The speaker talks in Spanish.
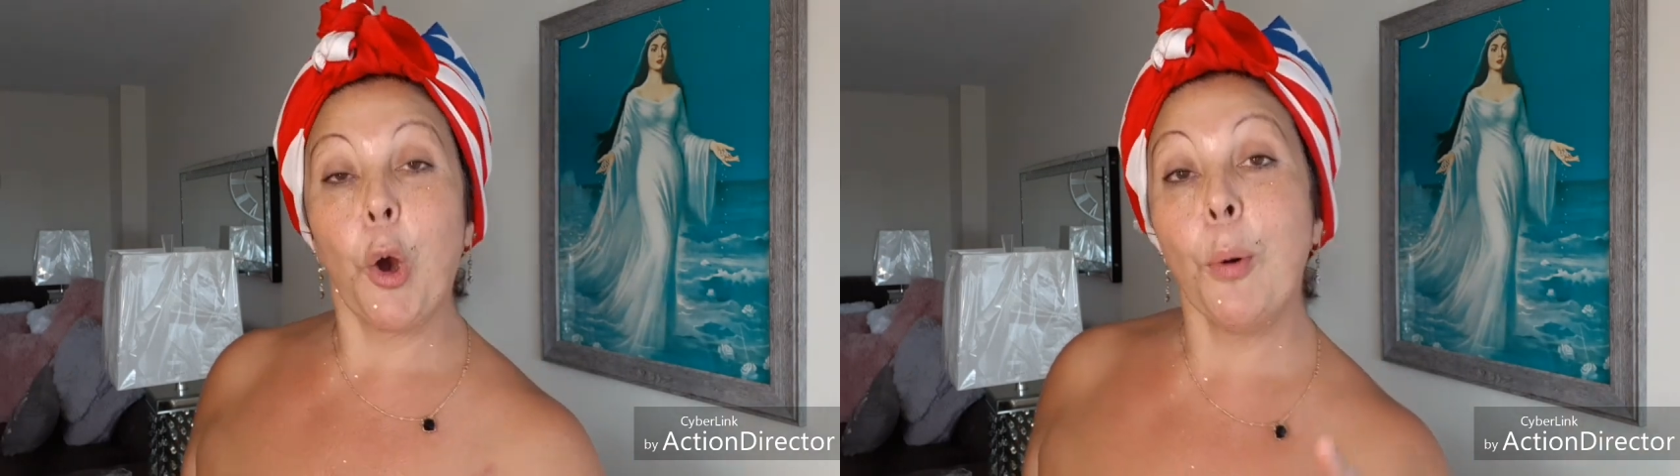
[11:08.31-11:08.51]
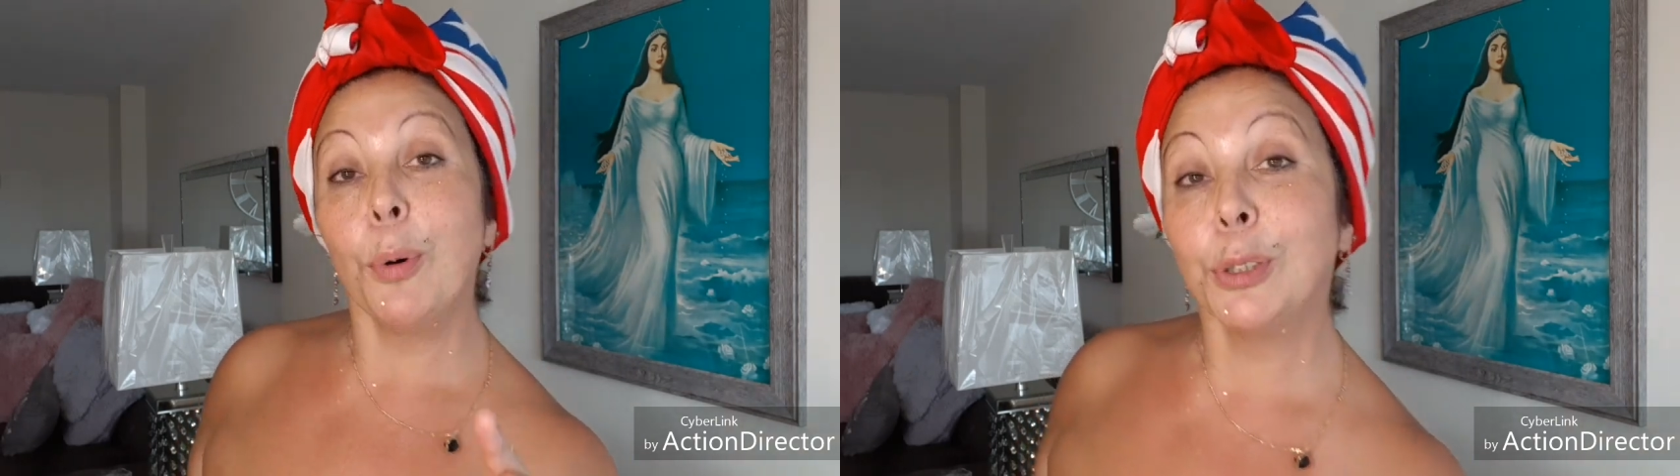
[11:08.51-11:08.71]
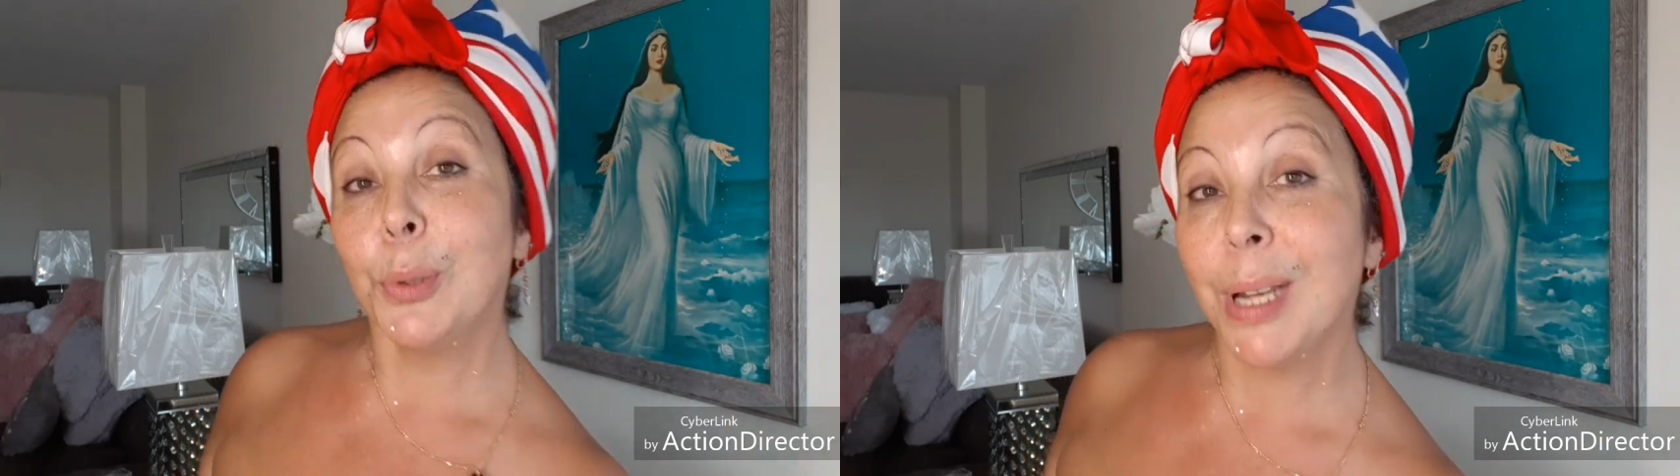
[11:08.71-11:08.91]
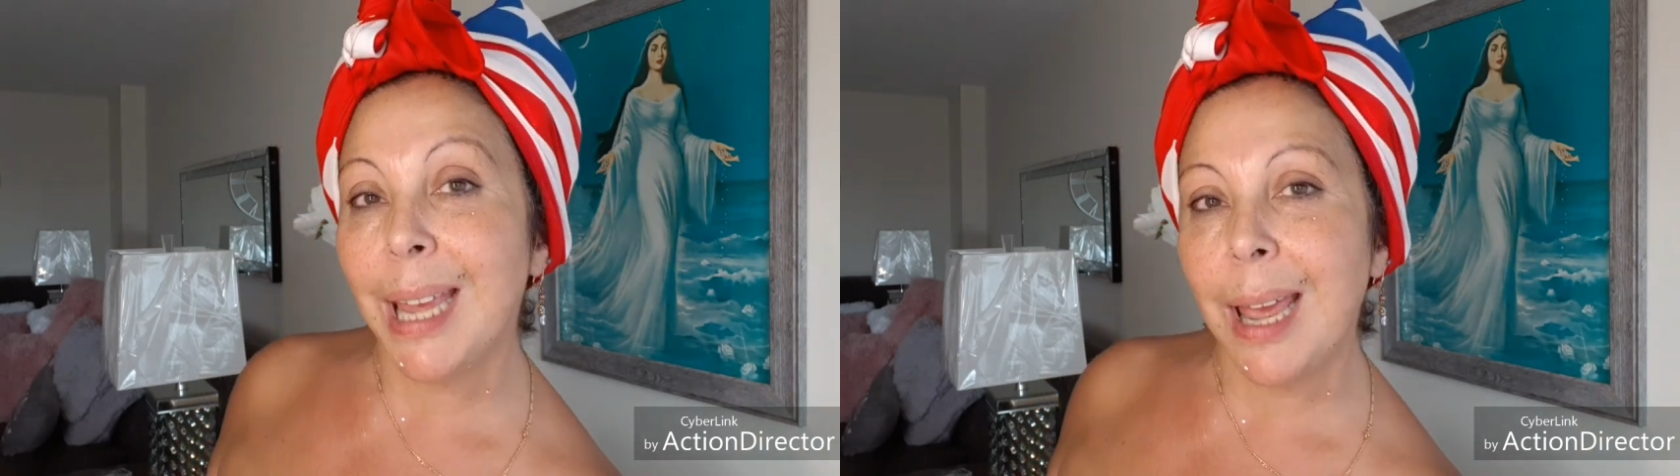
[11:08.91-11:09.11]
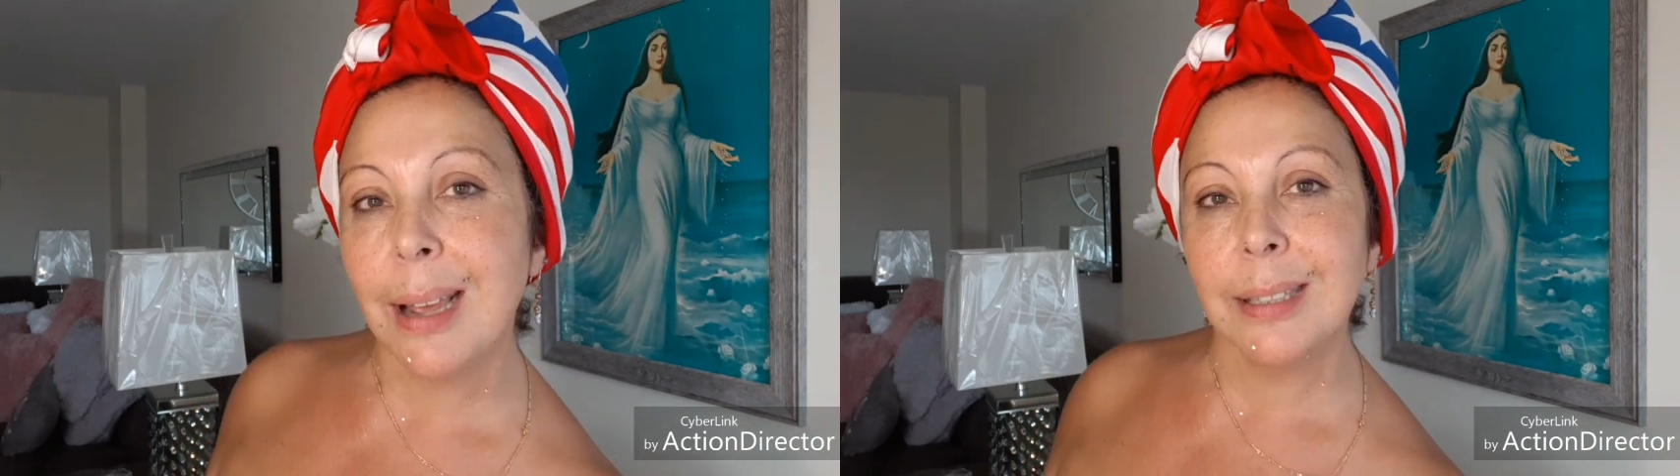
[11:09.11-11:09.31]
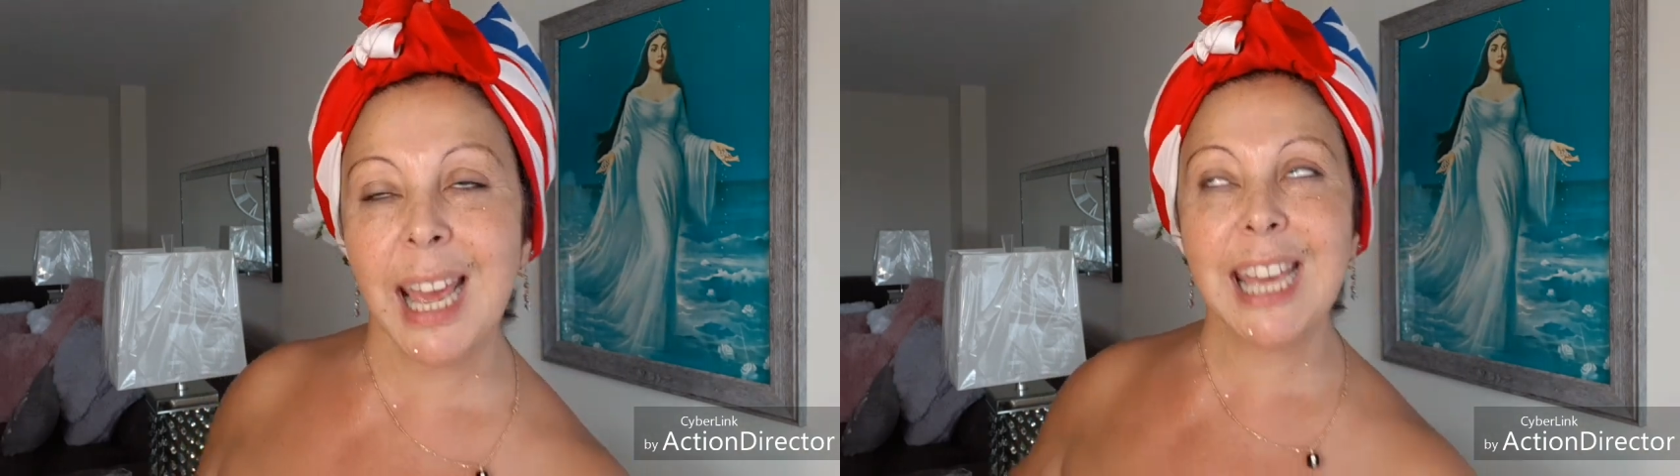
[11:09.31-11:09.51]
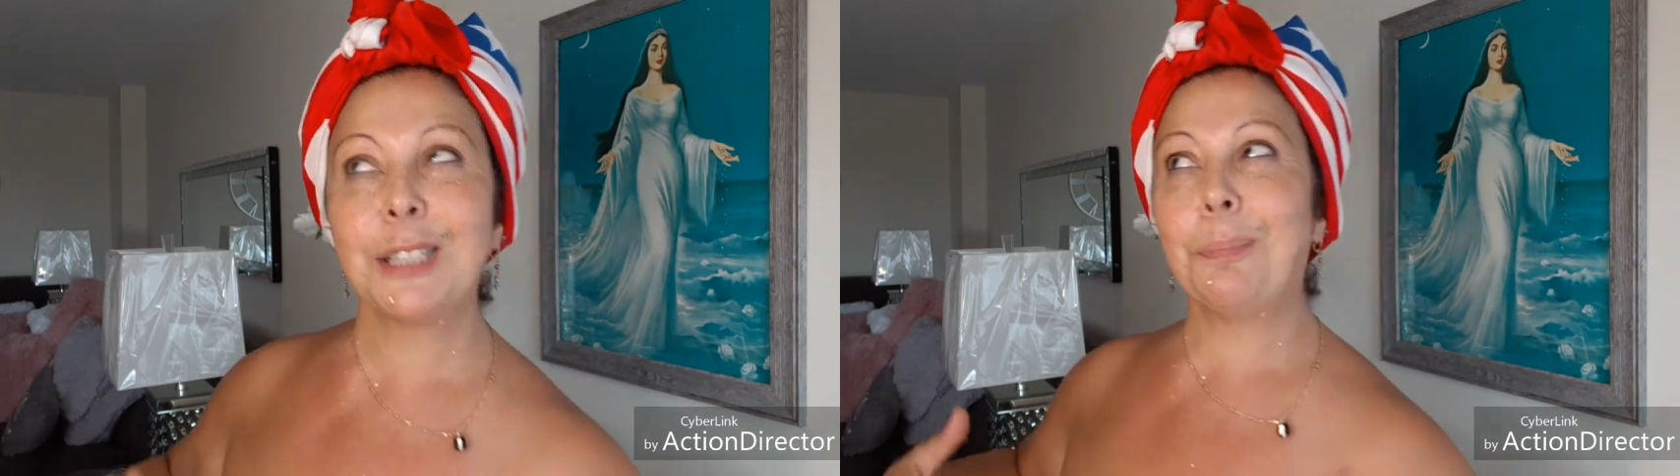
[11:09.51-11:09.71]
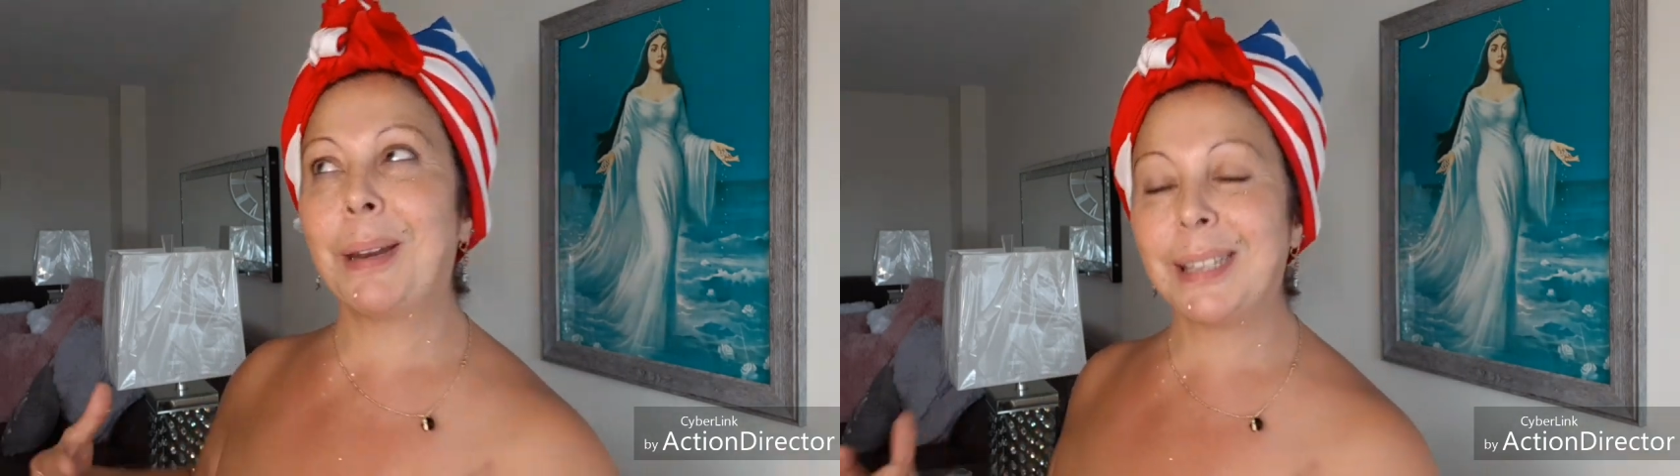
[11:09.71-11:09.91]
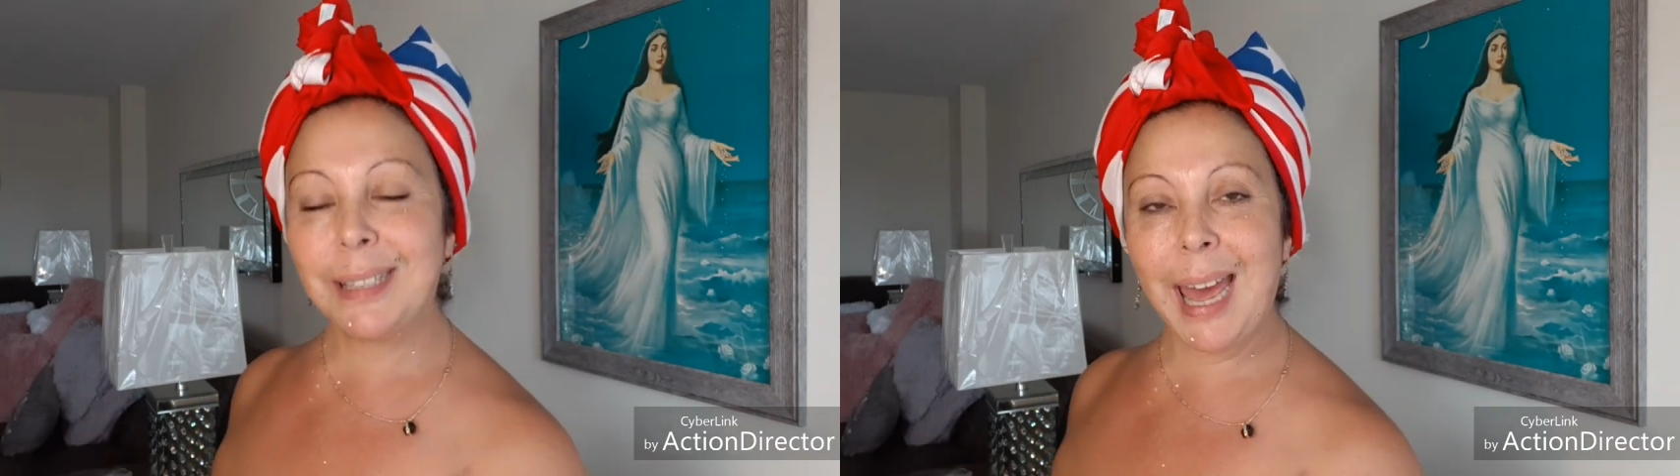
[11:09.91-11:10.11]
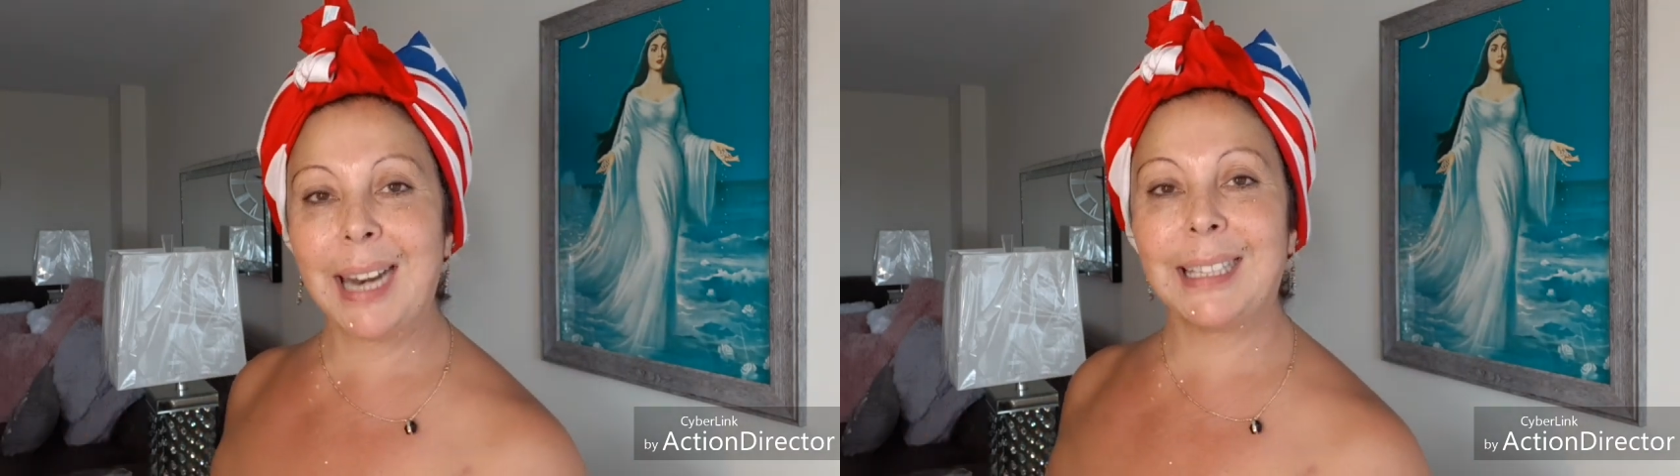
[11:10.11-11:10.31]
como tú quieres
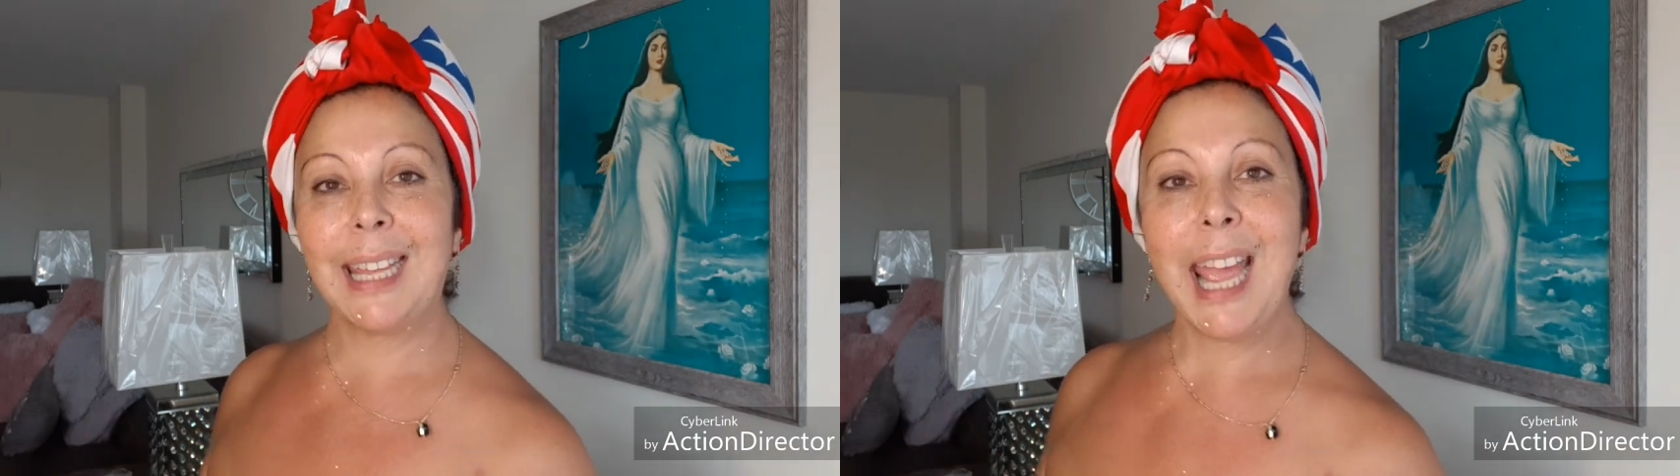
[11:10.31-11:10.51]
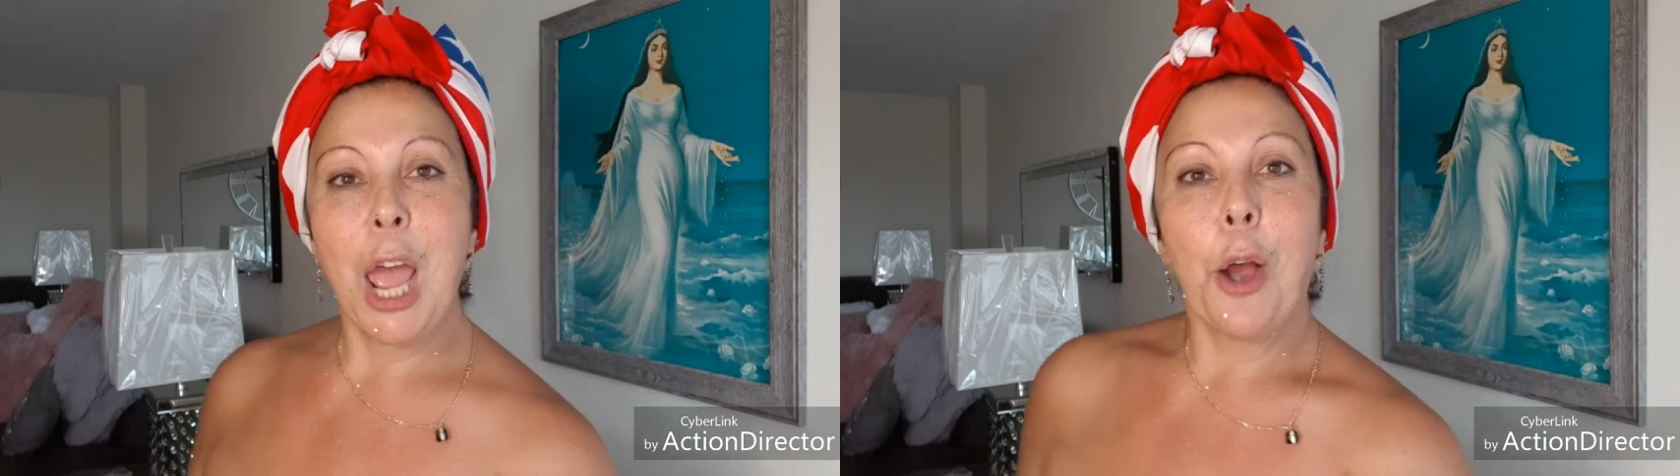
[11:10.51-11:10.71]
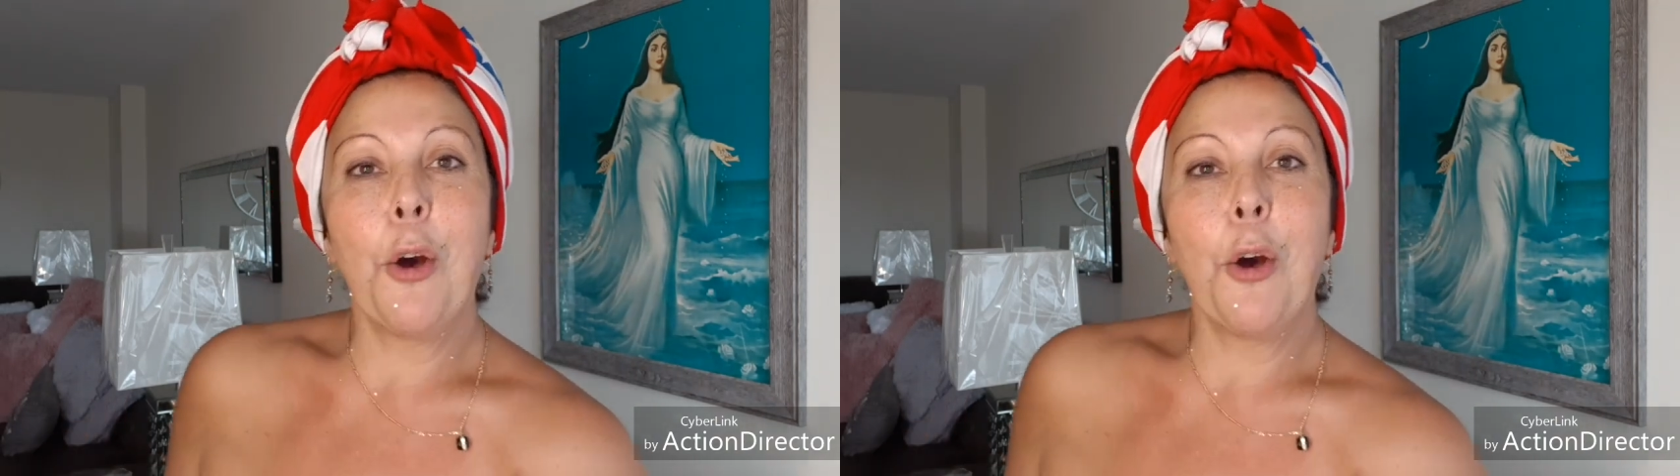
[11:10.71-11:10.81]
expresarte,